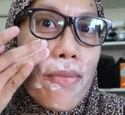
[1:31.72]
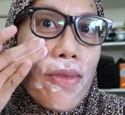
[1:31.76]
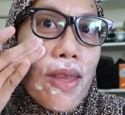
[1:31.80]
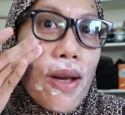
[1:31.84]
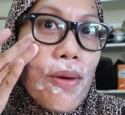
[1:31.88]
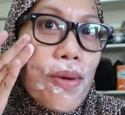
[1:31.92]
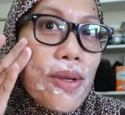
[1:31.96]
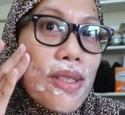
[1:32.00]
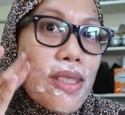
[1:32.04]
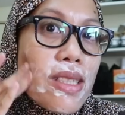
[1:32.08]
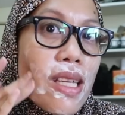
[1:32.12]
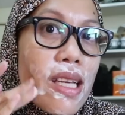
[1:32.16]

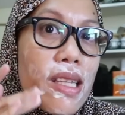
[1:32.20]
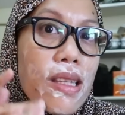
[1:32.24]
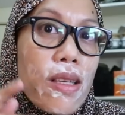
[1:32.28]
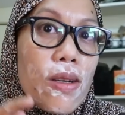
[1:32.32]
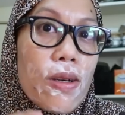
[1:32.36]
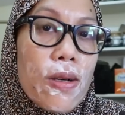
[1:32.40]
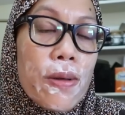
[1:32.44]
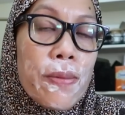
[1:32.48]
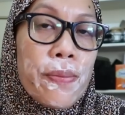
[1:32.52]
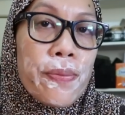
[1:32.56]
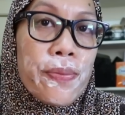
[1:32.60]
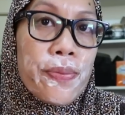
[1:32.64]
tawag
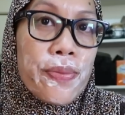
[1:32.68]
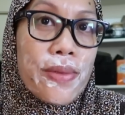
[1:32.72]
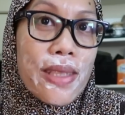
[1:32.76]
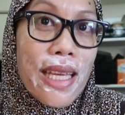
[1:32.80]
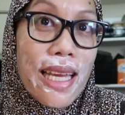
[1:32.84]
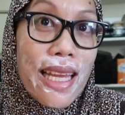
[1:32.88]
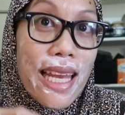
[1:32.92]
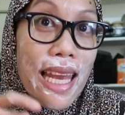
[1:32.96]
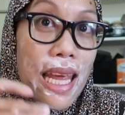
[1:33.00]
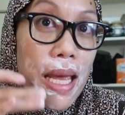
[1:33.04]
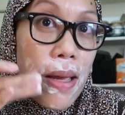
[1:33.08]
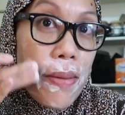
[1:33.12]
nito,
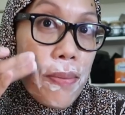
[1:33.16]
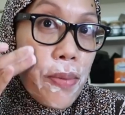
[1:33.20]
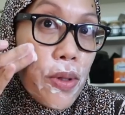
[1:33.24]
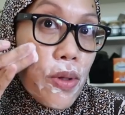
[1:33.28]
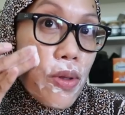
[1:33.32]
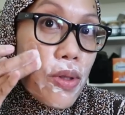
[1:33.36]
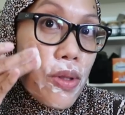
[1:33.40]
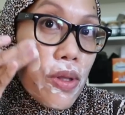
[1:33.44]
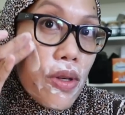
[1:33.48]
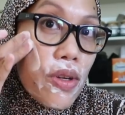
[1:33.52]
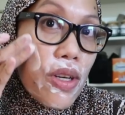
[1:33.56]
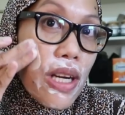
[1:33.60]

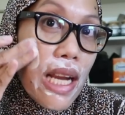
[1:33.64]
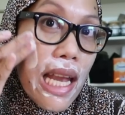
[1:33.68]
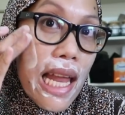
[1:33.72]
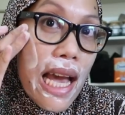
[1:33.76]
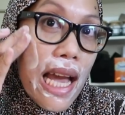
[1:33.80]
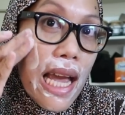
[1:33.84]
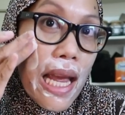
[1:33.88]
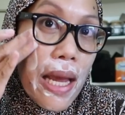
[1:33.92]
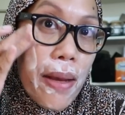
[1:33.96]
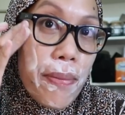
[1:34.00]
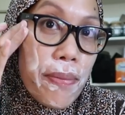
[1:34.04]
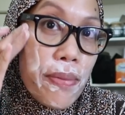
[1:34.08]
lemon or
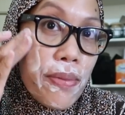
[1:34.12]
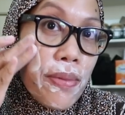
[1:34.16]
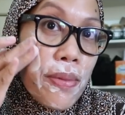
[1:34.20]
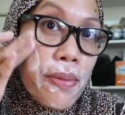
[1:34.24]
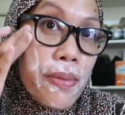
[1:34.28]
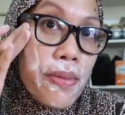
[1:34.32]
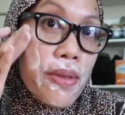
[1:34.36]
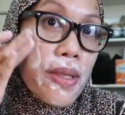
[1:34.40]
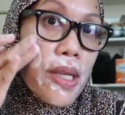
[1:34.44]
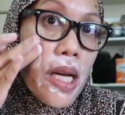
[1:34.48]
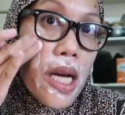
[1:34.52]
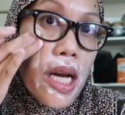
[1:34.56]
lime
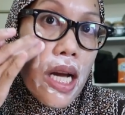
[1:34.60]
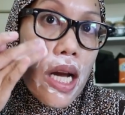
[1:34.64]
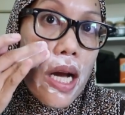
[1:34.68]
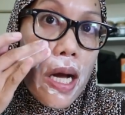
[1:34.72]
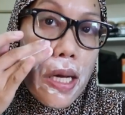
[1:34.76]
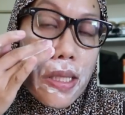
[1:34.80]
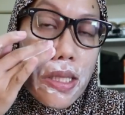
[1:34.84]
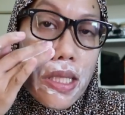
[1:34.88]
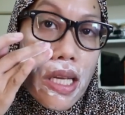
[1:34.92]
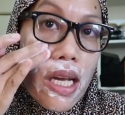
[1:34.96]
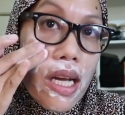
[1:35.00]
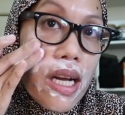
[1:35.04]

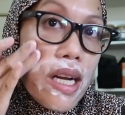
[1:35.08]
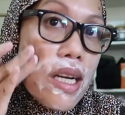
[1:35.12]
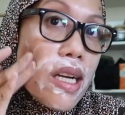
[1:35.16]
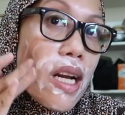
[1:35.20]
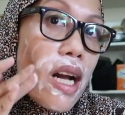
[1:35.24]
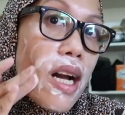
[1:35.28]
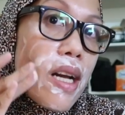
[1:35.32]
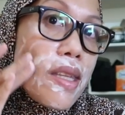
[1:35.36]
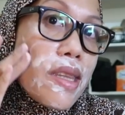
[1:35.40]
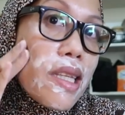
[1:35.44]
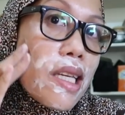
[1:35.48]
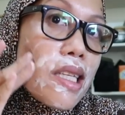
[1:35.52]
at saka
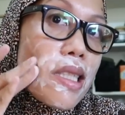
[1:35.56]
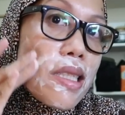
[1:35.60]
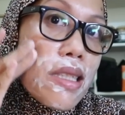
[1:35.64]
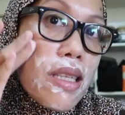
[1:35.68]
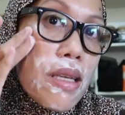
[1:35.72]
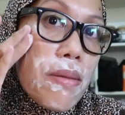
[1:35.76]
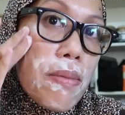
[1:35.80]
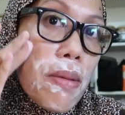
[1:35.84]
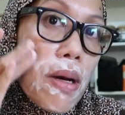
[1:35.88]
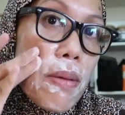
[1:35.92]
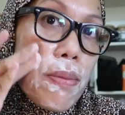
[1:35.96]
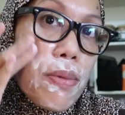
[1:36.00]
gatas
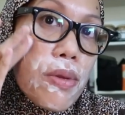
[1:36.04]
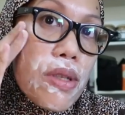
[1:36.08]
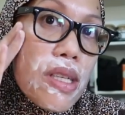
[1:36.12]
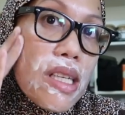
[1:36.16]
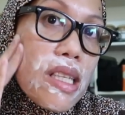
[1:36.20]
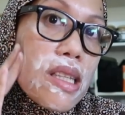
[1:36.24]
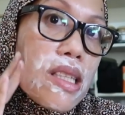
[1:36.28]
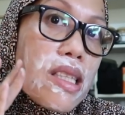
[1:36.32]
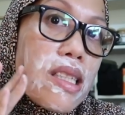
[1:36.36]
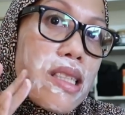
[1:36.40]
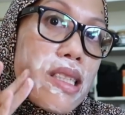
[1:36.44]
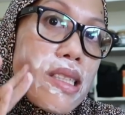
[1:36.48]
na
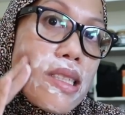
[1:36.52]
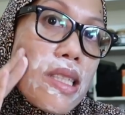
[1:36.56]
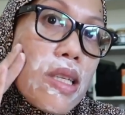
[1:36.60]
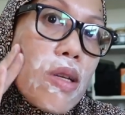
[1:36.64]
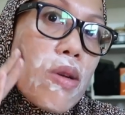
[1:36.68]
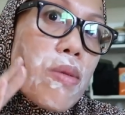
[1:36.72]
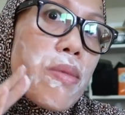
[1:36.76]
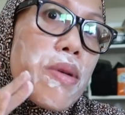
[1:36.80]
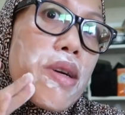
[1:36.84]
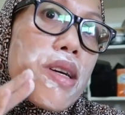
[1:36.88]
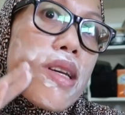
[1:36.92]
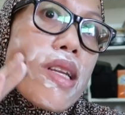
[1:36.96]
evaporated.
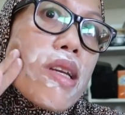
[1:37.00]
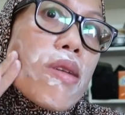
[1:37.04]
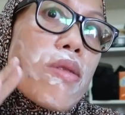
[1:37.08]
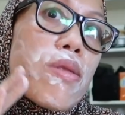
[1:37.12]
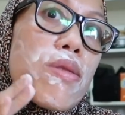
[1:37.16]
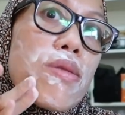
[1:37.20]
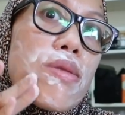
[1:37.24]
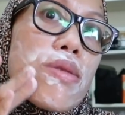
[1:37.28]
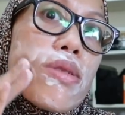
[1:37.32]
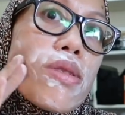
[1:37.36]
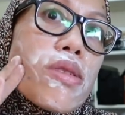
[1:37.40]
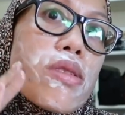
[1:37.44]
Kasi yung mga
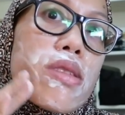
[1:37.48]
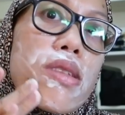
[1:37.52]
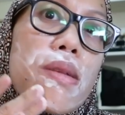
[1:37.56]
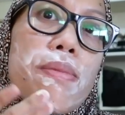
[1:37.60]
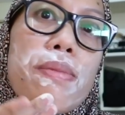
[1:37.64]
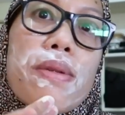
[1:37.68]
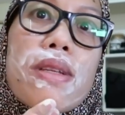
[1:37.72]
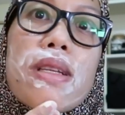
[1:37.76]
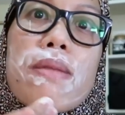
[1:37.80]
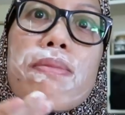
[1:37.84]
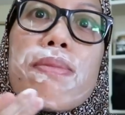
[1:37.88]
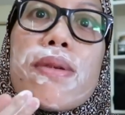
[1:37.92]
nauuso sa
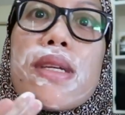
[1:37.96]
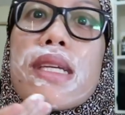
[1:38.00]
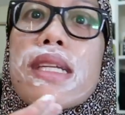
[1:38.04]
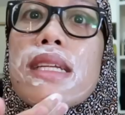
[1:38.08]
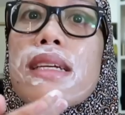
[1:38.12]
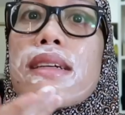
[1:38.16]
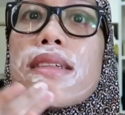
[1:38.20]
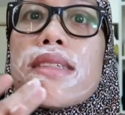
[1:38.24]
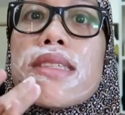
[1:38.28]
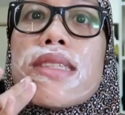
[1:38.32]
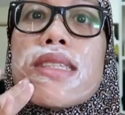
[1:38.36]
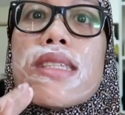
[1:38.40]

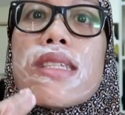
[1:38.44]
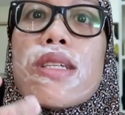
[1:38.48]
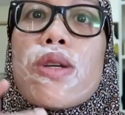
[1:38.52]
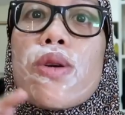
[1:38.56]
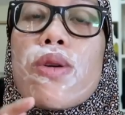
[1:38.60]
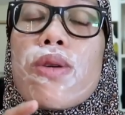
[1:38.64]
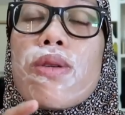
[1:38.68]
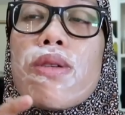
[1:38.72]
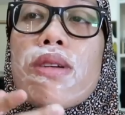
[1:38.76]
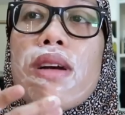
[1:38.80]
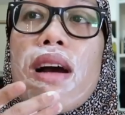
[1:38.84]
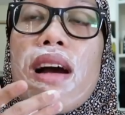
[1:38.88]
Pilipinas,
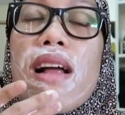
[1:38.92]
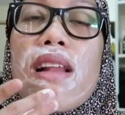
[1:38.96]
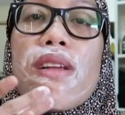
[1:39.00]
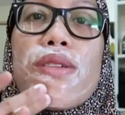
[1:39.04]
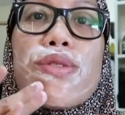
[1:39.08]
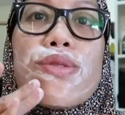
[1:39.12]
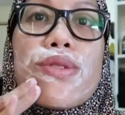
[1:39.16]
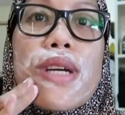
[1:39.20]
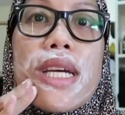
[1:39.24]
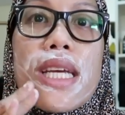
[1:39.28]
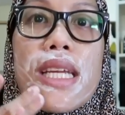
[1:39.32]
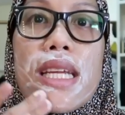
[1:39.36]
yung
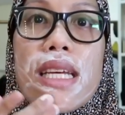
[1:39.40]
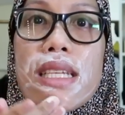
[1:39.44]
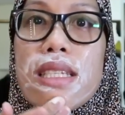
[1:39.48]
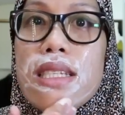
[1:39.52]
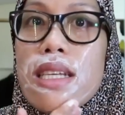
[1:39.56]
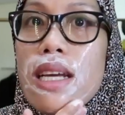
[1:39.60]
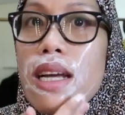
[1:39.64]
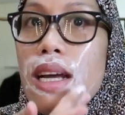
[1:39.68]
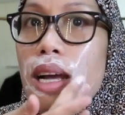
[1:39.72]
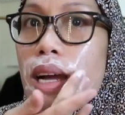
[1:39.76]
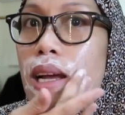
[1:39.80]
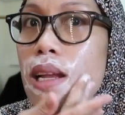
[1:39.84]
alpine at
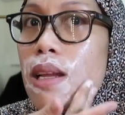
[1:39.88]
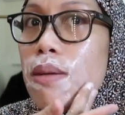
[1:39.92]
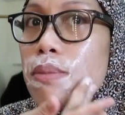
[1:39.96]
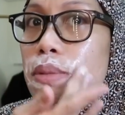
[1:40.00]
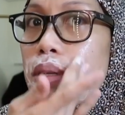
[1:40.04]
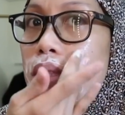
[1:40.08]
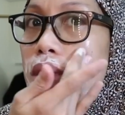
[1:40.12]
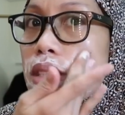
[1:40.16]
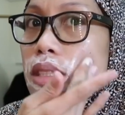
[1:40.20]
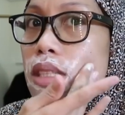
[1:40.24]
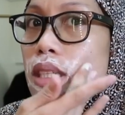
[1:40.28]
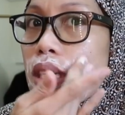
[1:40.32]
saka
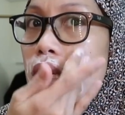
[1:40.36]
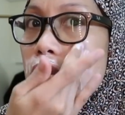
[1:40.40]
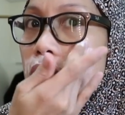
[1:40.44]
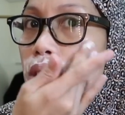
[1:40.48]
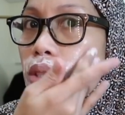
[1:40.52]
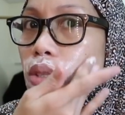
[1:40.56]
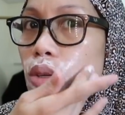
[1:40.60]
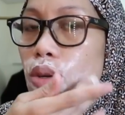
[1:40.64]
kalamansi.